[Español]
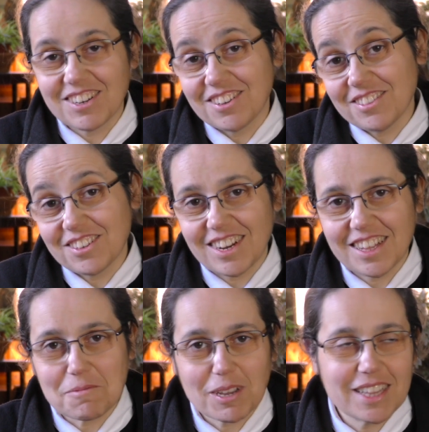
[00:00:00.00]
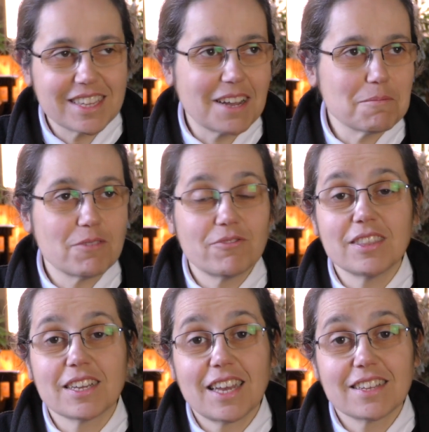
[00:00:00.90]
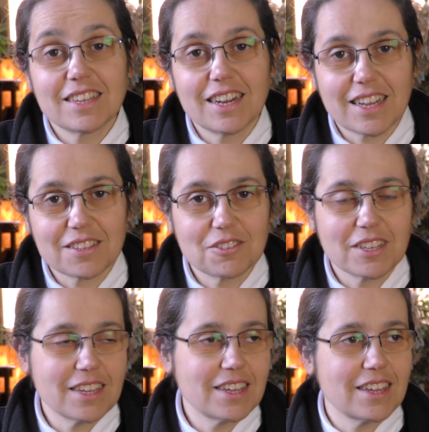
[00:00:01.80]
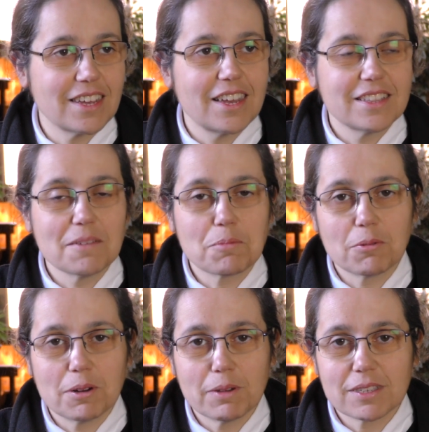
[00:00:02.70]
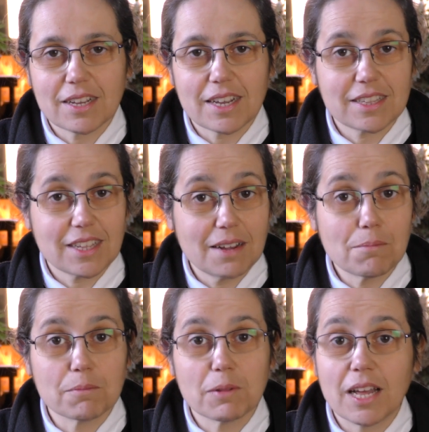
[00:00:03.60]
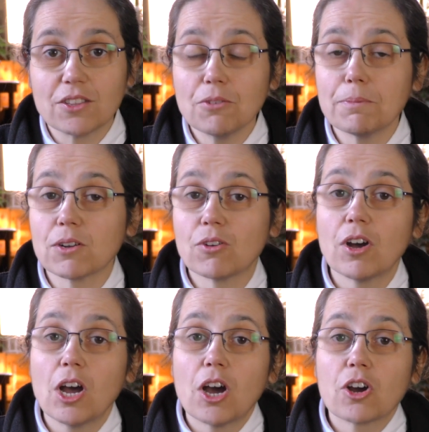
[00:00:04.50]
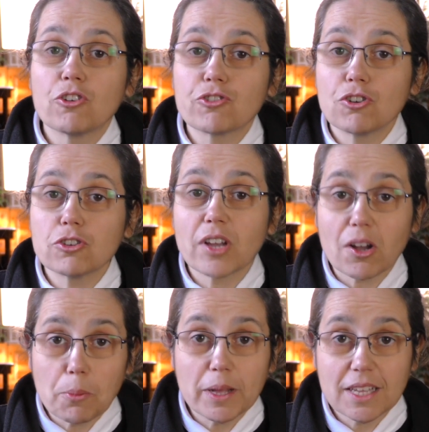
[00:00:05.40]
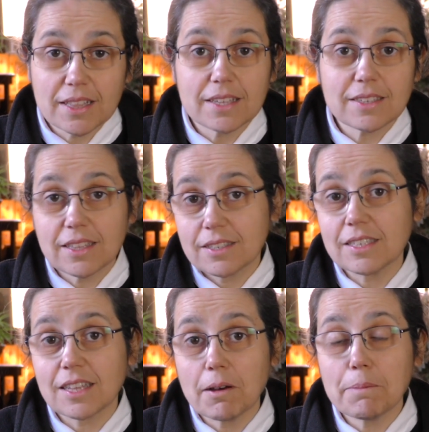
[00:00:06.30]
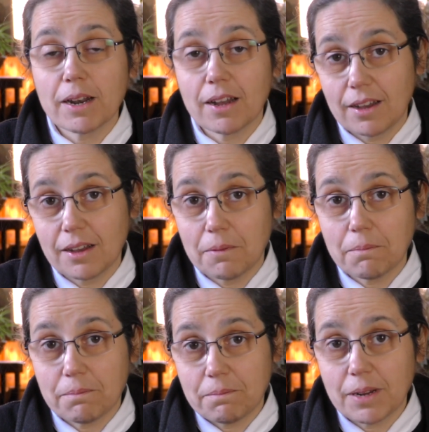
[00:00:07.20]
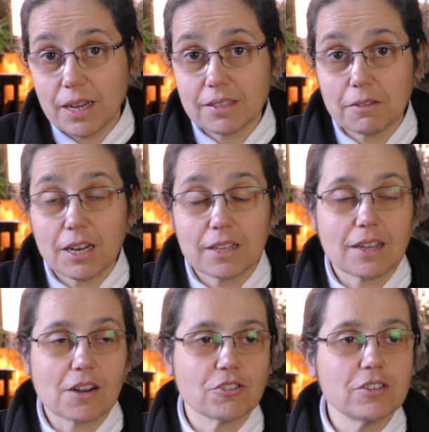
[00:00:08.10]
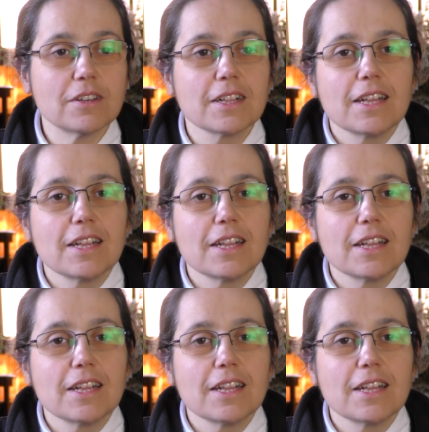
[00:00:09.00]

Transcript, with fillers: bueno, no era de mecánica, pero en fin, de qué hacer en caso de, problemas en carretera, pues me la dio, pero con todos los acompañantes que necesitaba para, para saber hacerlo, ¿no?